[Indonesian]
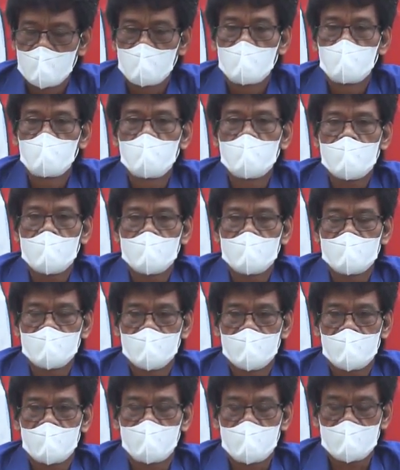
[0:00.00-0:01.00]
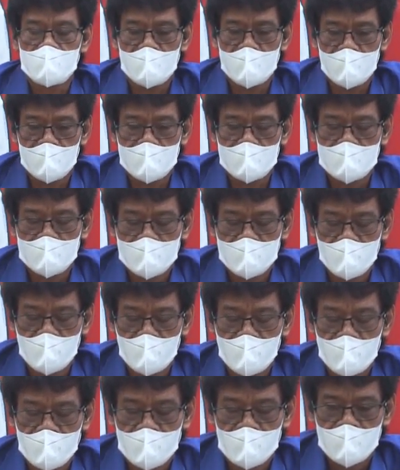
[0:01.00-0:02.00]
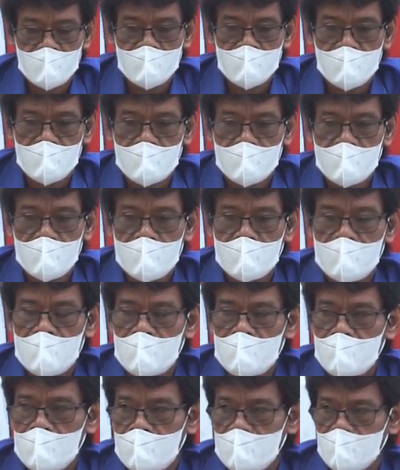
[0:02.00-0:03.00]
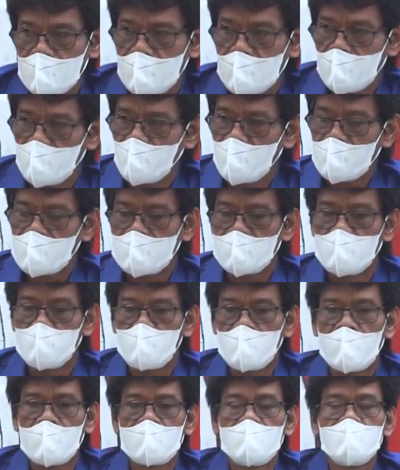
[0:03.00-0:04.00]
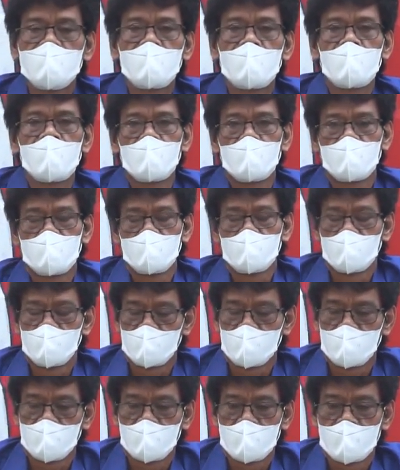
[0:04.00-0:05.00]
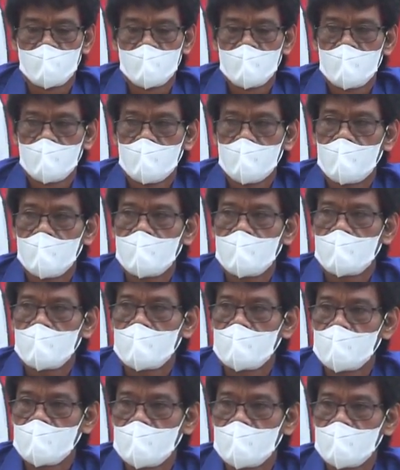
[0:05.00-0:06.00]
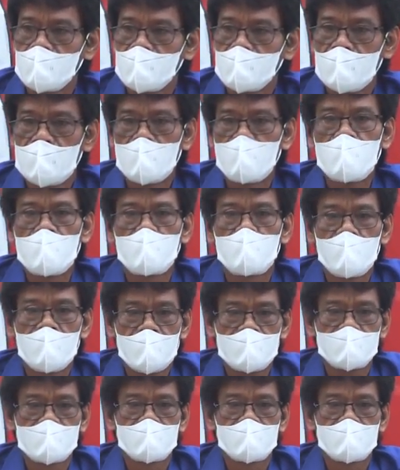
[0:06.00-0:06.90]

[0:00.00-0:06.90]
pimpinan Sinar Maslen yang diadakannya Festival Hijau yang ke-18